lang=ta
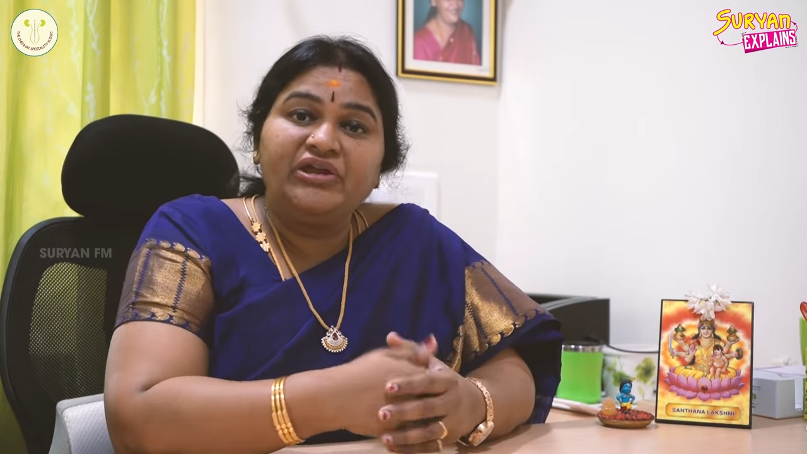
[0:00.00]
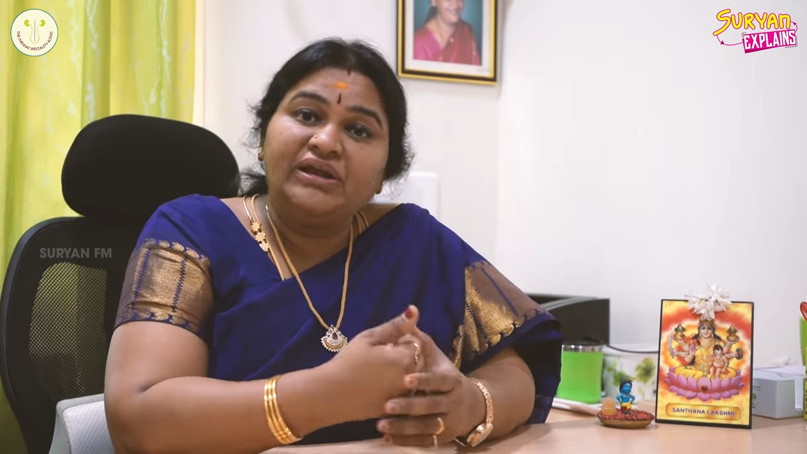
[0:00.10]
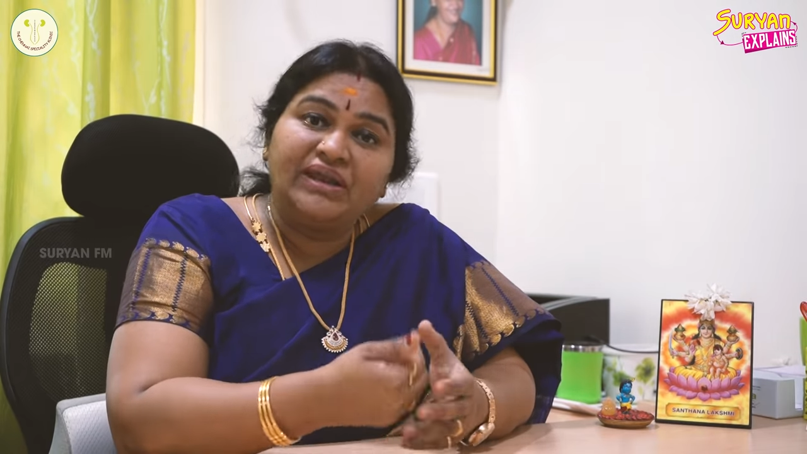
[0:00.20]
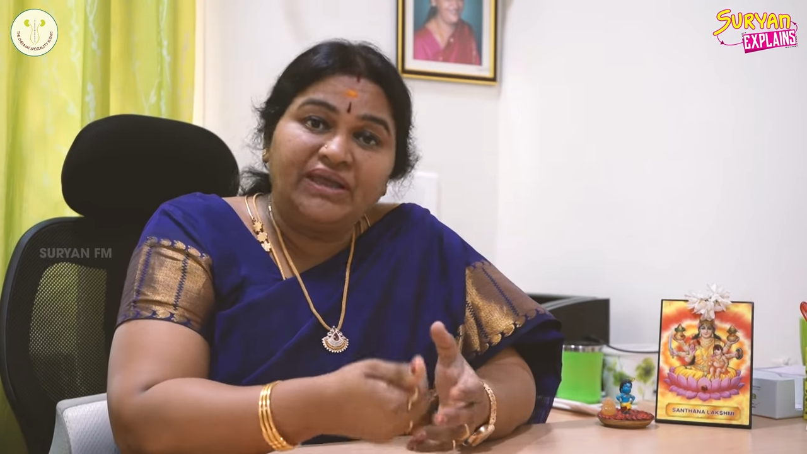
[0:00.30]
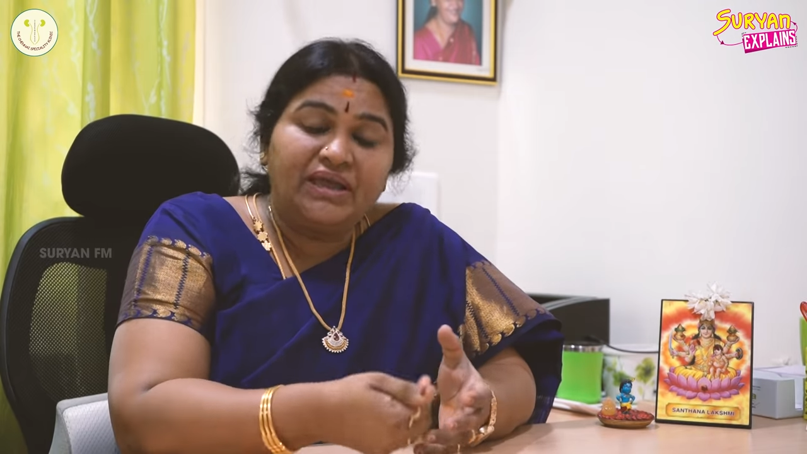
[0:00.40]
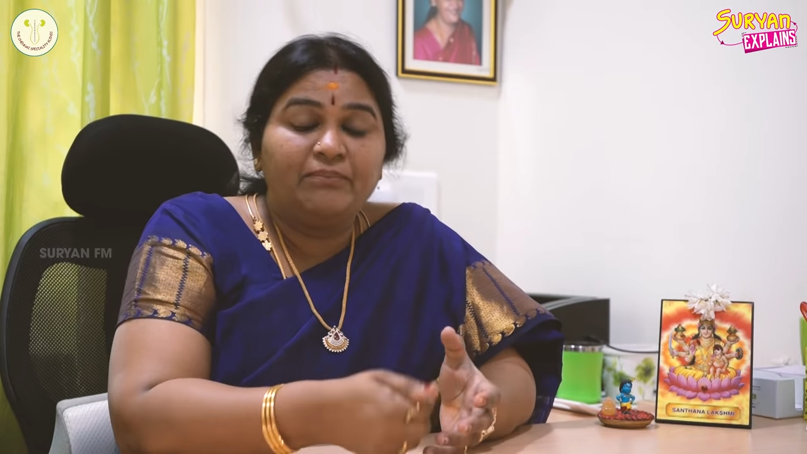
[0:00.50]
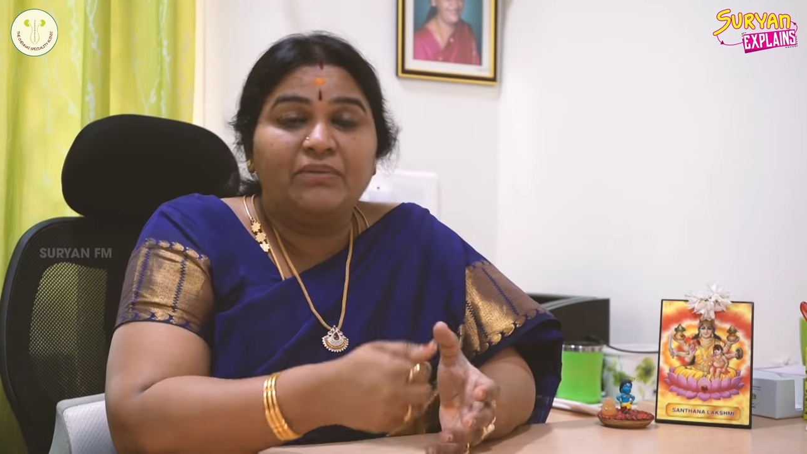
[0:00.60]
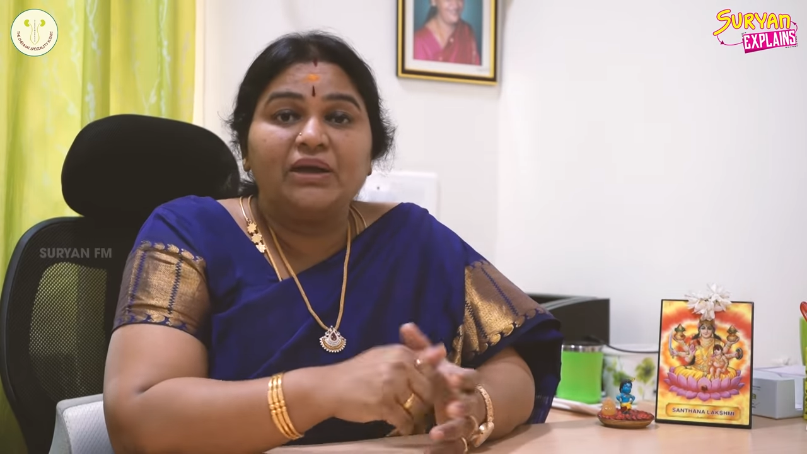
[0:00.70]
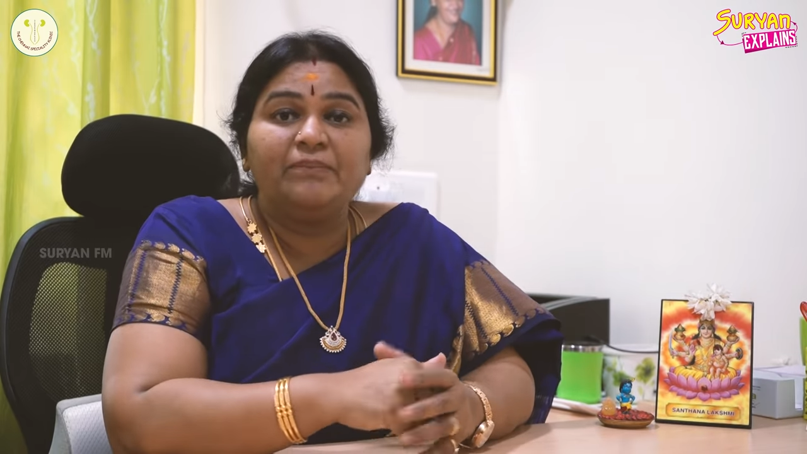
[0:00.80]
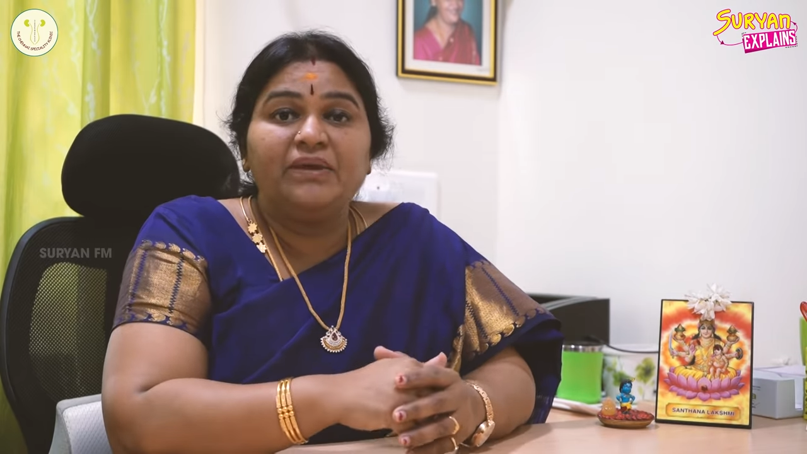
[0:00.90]
வீட்லேயே
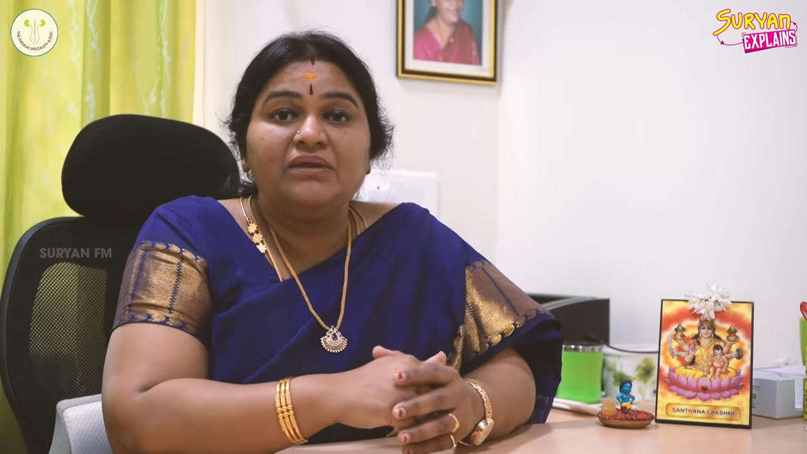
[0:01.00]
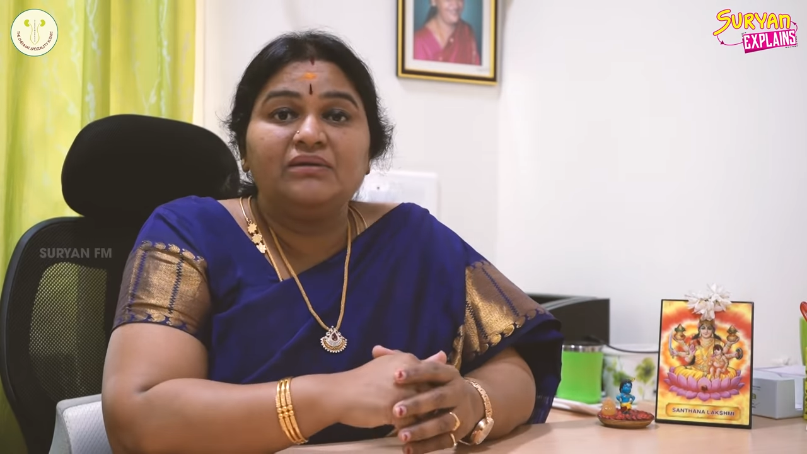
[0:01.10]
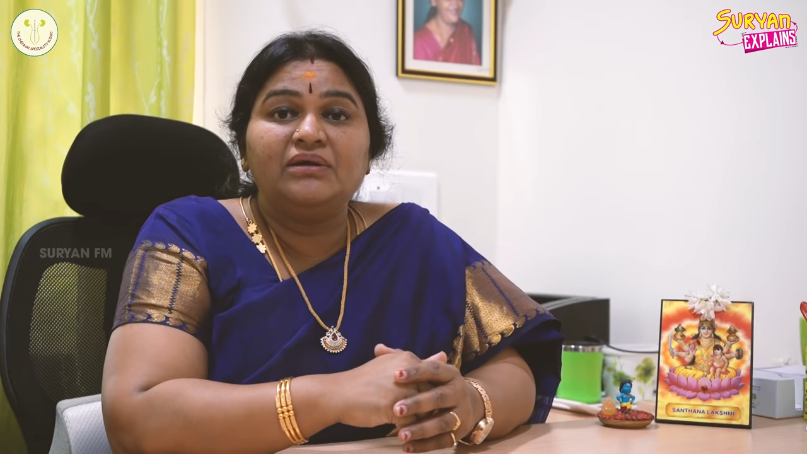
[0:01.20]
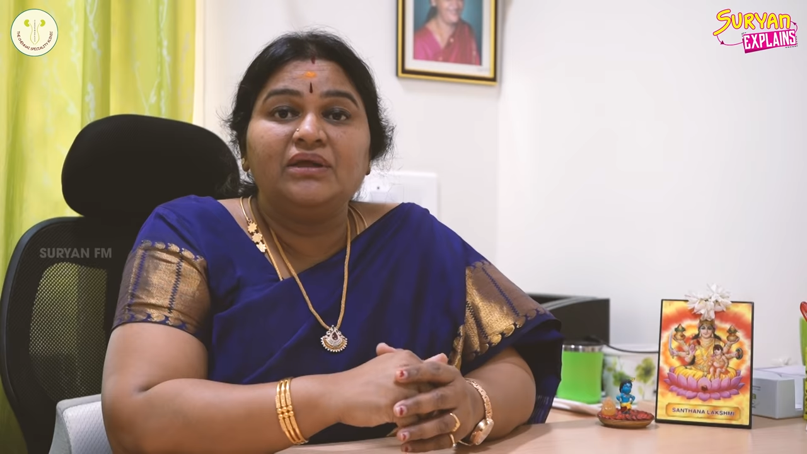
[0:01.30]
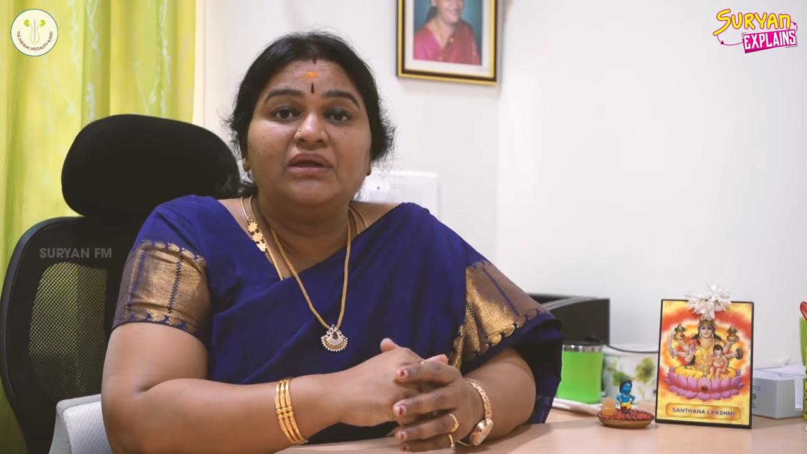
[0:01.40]
மகப்பேறு